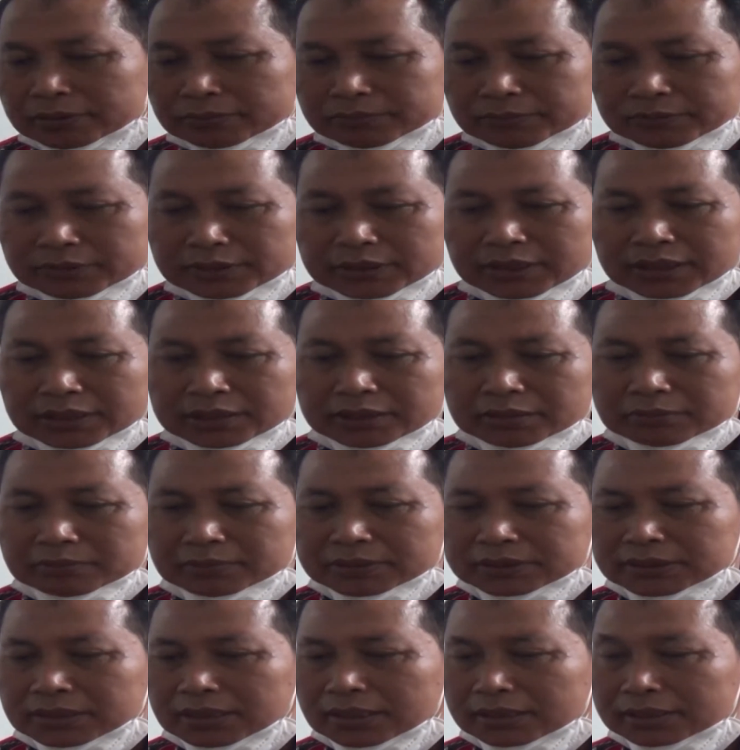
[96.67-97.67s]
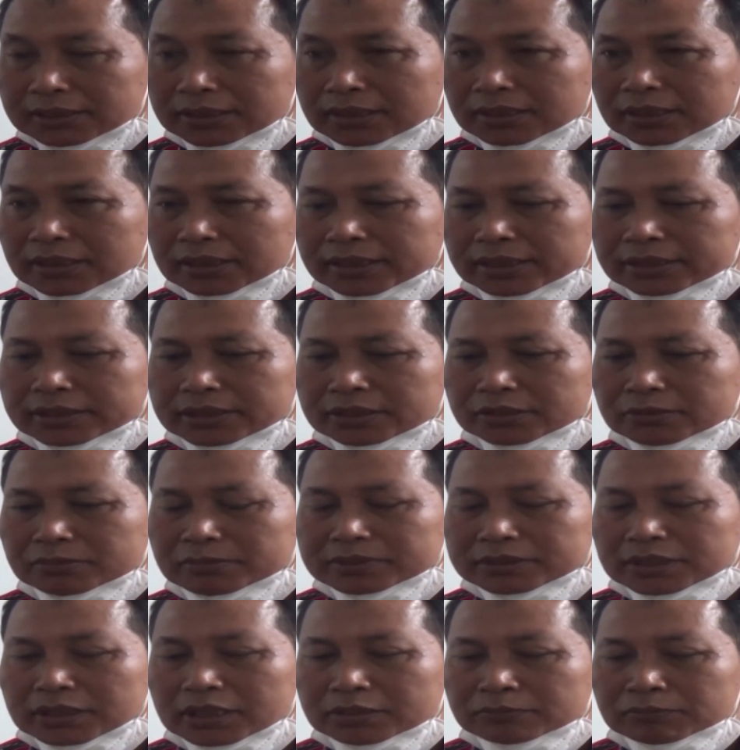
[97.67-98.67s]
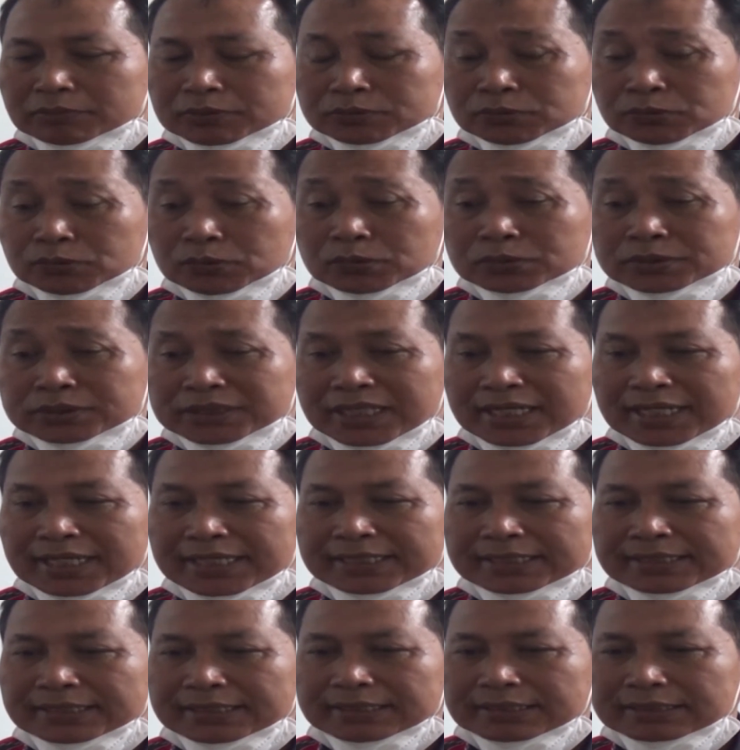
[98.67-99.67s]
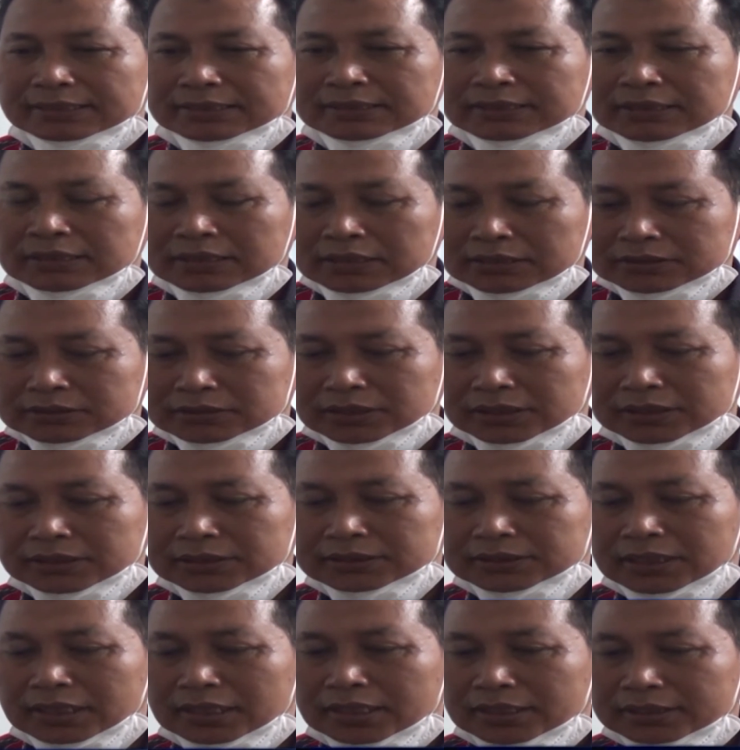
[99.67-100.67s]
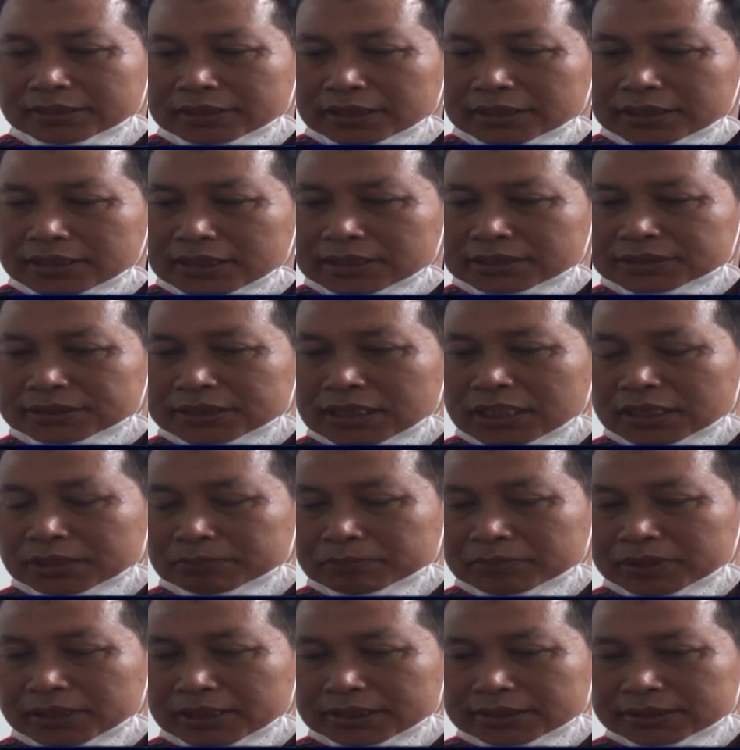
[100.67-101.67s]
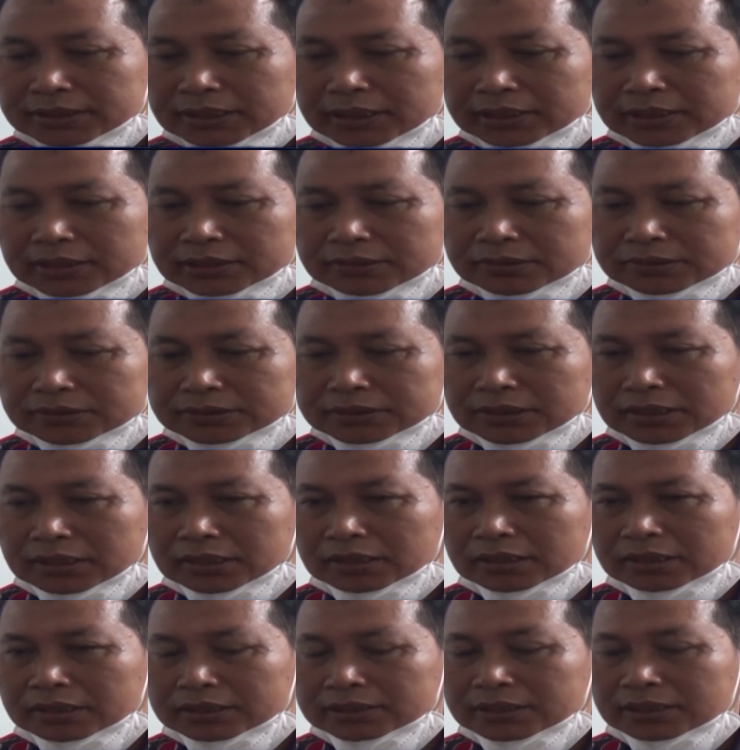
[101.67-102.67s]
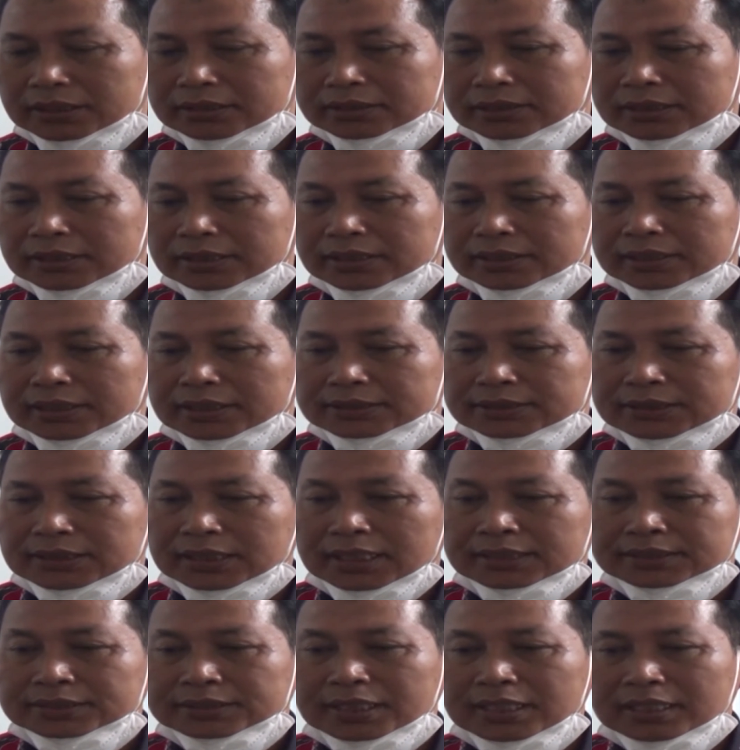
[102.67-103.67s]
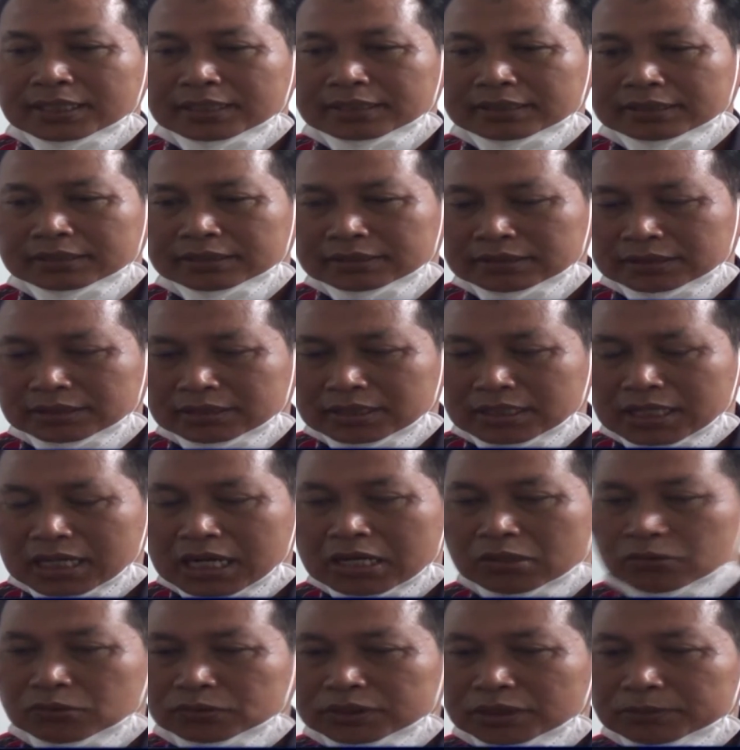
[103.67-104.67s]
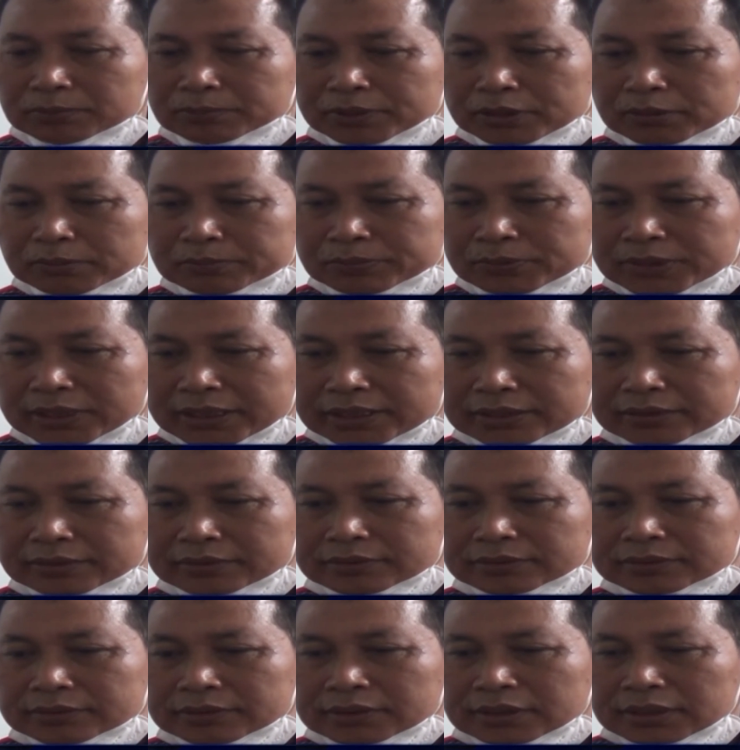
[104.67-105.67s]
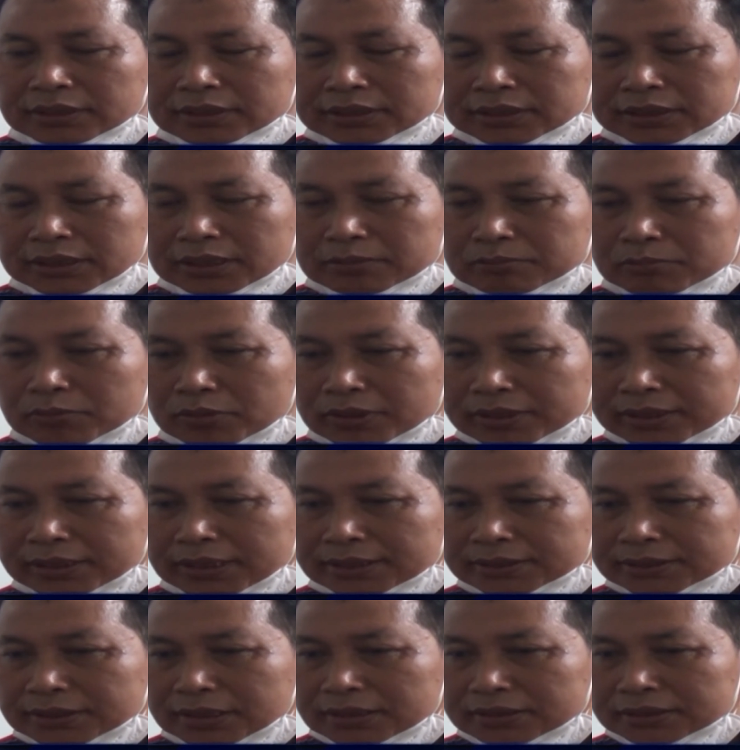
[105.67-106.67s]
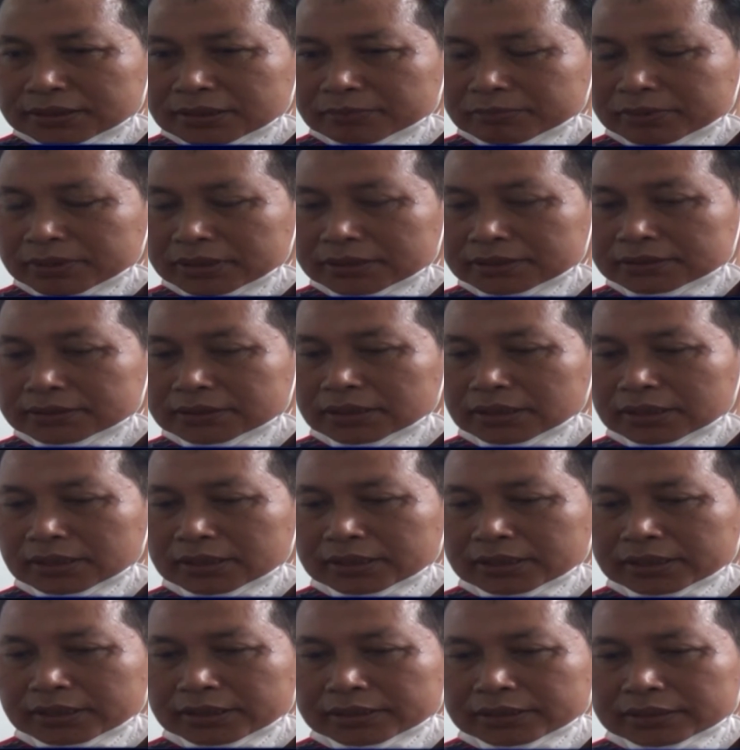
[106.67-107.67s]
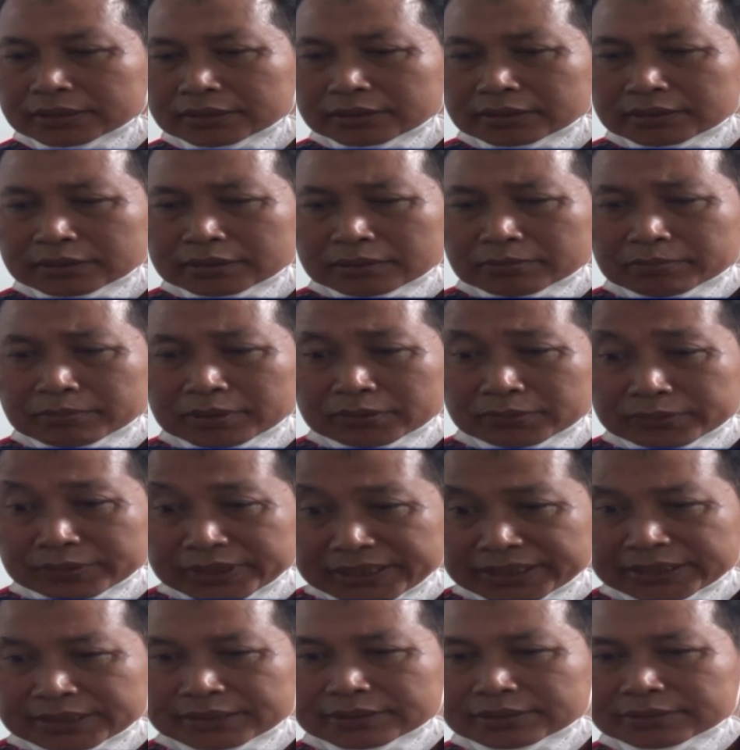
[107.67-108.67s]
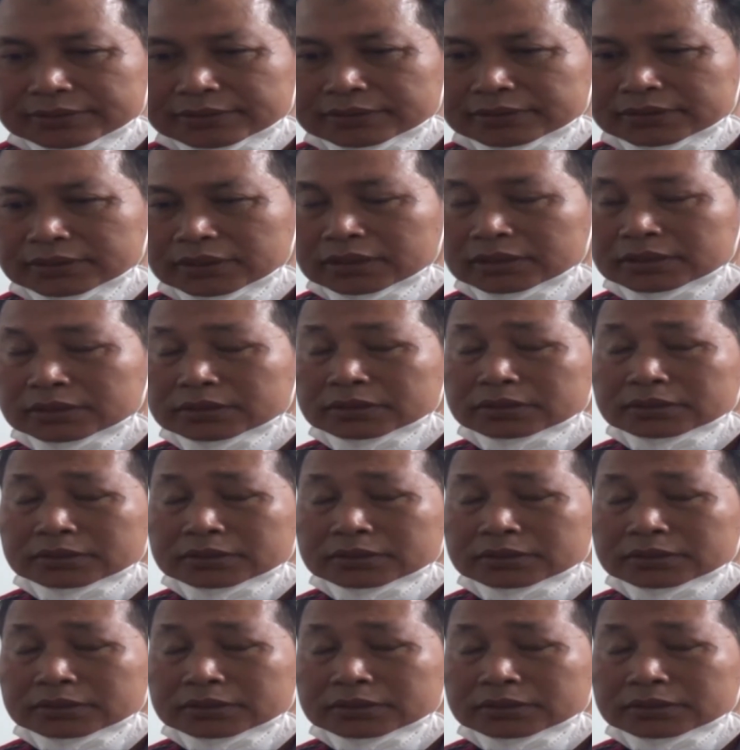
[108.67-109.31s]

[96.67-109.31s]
Kemudian yang masalah yang lain yaitu masalah yang masalah jalan. Ya. Jadi jalan tadi yang sangat mendasar yaitu jalan yang dilintasi Astra, angkutan perkebunan yang mulai Asra sampai ke Jalan Kembang Kuning yang